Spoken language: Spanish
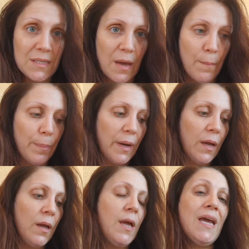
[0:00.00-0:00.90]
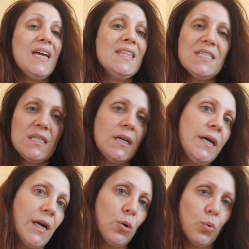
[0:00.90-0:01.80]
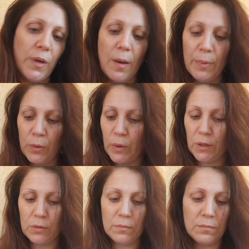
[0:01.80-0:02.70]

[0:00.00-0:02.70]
siempre. De chica era rubia, pero bueno,